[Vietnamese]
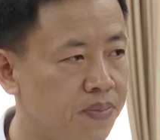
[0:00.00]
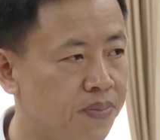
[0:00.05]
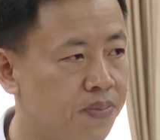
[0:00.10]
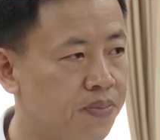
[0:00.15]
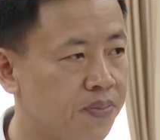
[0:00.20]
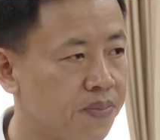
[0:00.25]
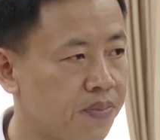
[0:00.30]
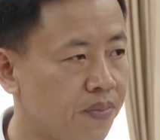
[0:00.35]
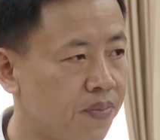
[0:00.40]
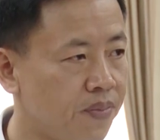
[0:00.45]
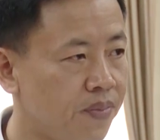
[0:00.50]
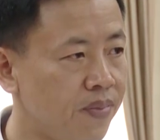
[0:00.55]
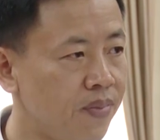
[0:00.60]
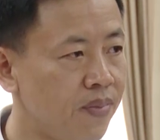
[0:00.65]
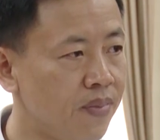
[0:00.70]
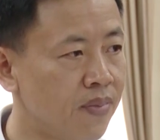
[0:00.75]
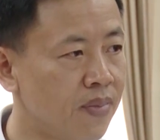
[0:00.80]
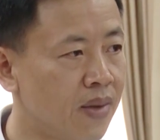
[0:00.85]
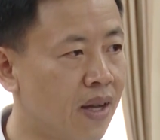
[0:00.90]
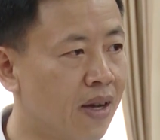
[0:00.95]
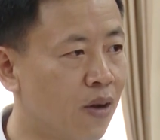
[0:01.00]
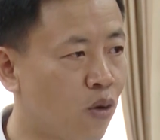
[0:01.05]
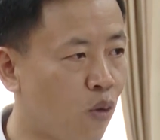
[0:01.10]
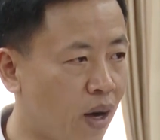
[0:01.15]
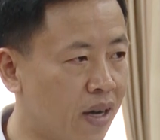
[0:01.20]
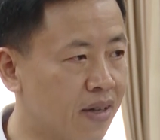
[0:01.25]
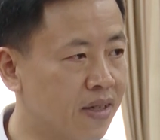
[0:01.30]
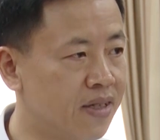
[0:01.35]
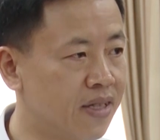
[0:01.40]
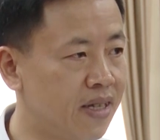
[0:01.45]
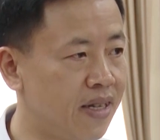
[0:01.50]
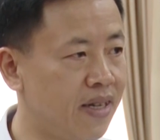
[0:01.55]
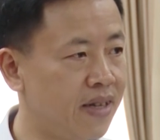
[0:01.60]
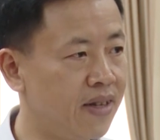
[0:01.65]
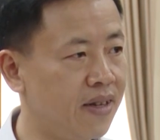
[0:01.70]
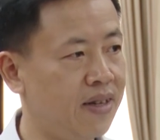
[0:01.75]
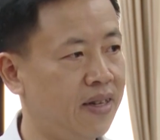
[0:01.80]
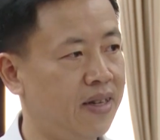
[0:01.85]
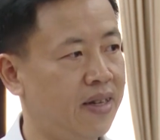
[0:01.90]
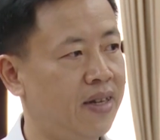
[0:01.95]
báo đi, việc quản lý
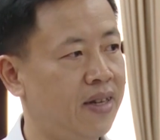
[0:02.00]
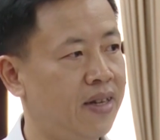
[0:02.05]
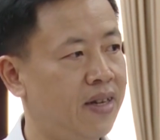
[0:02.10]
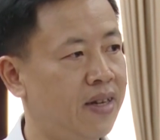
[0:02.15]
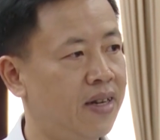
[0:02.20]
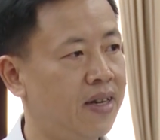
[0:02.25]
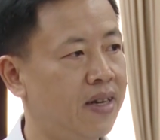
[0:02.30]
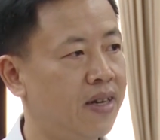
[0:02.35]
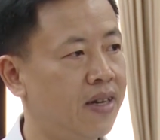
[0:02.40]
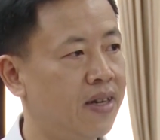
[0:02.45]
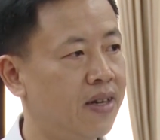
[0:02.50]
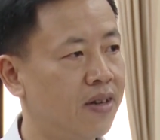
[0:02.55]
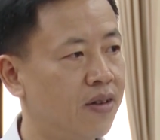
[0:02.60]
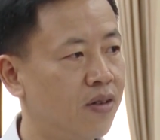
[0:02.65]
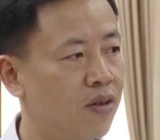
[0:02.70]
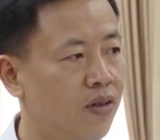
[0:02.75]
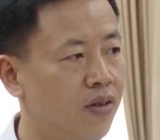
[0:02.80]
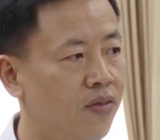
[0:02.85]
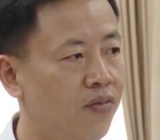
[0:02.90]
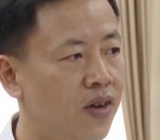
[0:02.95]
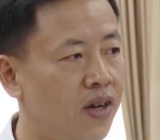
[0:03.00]
uẩn ba về dệt khổng san nà